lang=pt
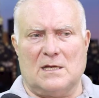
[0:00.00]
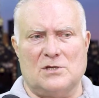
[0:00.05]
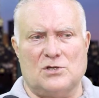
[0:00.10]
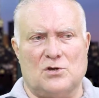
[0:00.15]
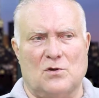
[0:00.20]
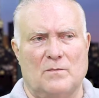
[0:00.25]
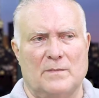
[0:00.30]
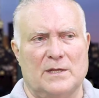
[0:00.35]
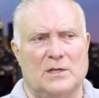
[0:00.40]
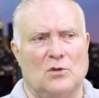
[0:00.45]
que a
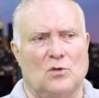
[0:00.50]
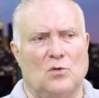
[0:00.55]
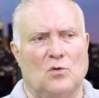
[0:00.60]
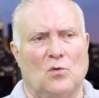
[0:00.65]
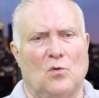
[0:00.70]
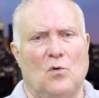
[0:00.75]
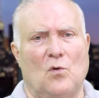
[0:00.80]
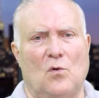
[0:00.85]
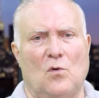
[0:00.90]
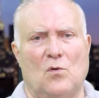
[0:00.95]
gente
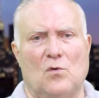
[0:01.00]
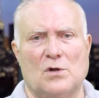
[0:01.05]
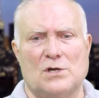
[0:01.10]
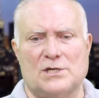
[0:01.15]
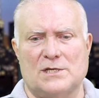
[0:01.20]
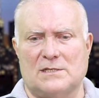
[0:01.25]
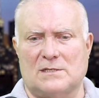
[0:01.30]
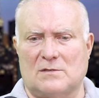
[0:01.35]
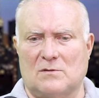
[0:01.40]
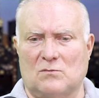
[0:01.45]
aumentou
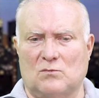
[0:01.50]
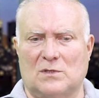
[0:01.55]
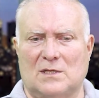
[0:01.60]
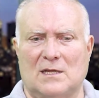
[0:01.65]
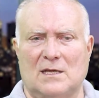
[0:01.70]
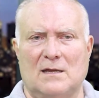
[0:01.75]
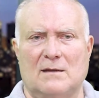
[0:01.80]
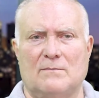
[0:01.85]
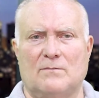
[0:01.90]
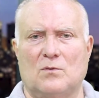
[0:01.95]
hoje o
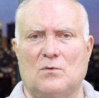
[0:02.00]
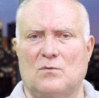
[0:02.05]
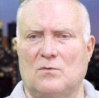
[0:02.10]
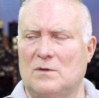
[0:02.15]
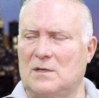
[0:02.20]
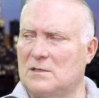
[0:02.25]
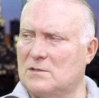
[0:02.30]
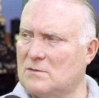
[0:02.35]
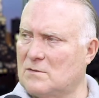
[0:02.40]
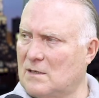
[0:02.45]
tempo
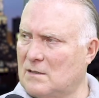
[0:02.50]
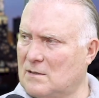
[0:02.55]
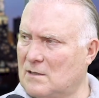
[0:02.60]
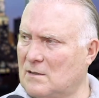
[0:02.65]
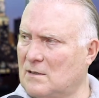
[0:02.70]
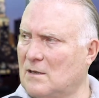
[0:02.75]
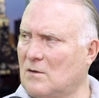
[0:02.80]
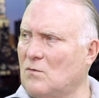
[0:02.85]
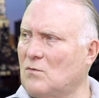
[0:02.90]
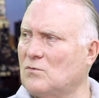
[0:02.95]
com isso, né?
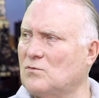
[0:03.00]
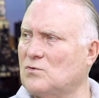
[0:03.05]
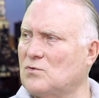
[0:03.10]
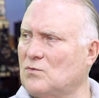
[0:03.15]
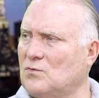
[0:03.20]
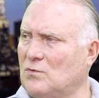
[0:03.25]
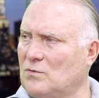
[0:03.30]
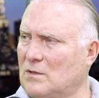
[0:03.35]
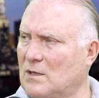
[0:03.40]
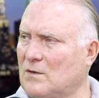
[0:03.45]
tanto na
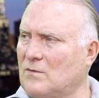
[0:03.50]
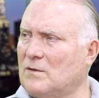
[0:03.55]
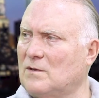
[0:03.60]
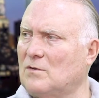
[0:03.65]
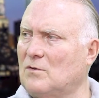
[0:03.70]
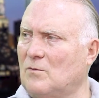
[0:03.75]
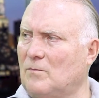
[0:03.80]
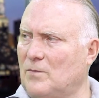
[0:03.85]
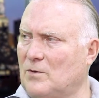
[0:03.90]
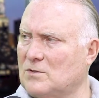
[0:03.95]
consulta
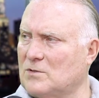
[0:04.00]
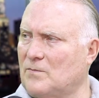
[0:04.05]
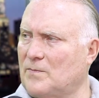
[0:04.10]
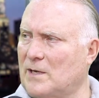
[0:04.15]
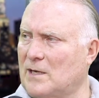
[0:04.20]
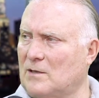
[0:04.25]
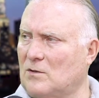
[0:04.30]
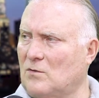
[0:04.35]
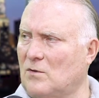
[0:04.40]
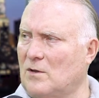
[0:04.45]
quanto no
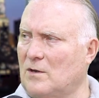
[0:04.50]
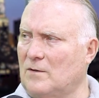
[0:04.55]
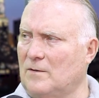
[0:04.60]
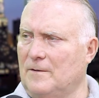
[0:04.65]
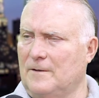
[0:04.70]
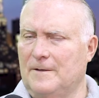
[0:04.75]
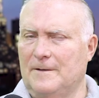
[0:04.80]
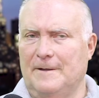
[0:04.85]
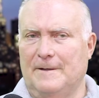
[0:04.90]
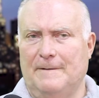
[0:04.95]
pós-operatório,
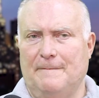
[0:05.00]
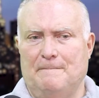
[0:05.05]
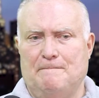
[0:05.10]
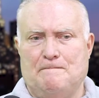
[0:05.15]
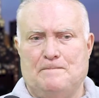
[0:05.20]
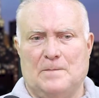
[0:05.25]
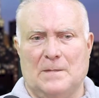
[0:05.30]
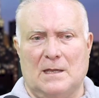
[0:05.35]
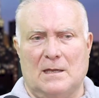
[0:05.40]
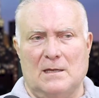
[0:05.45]

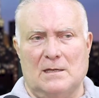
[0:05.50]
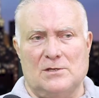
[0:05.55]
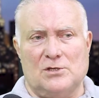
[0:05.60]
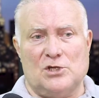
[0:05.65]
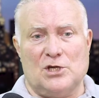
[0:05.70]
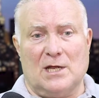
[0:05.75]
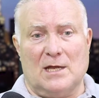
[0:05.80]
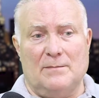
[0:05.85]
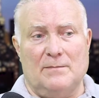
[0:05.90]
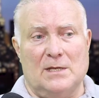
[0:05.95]
em que
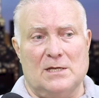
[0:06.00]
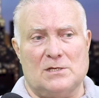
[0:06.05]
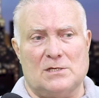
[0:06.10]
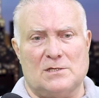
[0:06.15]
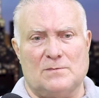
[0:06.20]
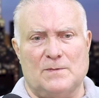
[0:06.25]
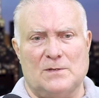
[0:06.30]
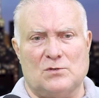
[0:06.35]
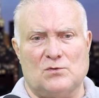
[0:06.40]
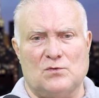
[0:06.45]
antigamente
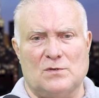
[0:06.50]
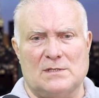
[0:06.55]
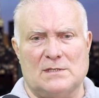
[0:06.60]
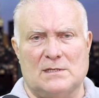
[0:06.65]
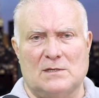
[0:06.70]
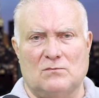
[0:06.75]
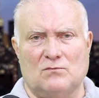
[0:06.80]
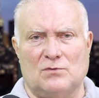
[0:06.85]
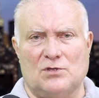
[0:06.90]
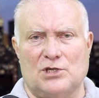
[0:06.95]
as
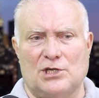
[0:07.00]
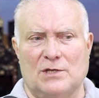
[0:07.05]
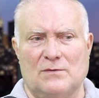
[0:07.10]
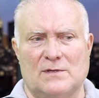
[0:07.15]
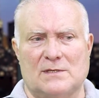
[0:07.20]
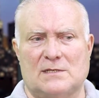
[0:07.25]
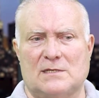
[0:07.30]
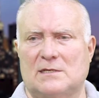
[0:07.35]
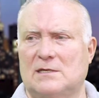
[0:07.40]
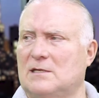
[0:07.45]
pessoas não
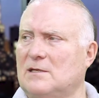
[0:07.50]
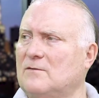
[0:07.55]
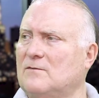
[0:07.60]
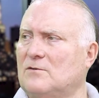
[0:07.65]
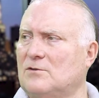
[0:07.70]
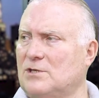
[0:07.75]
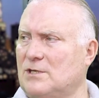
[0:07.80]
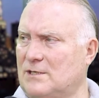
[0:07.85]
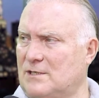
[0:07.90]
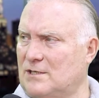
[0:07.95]
tinham esse
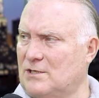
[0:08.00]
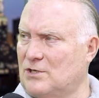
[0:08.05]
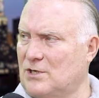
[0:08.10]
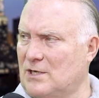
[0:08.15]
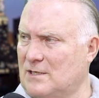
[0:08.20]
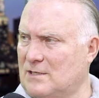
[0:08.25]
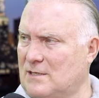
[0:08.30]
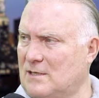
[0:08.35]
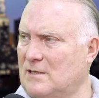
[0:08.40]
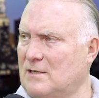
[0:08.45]
nível de
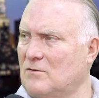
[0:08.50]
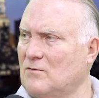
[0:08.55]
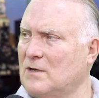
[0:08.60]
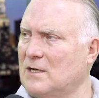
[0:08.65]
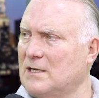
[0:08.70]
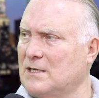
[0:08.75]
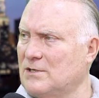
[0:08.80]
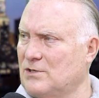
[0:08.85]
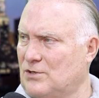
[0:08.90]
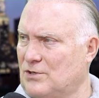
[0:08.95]
exigência tão
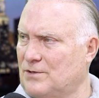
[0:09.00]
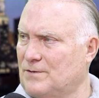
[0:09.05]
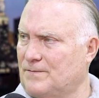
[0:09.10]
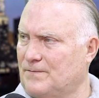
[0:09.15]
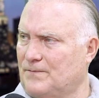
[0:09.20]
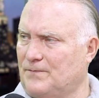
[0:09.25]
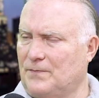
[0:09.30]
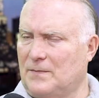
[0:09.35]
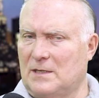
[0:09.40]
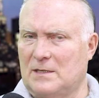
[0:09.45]
grande.
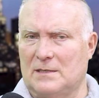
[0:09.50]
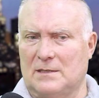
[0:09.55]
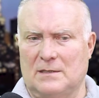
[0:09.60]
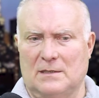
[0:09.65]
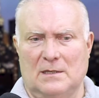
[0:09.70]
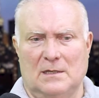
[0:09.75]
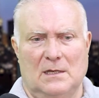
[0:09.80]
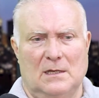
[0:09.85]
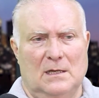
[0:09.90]
Né?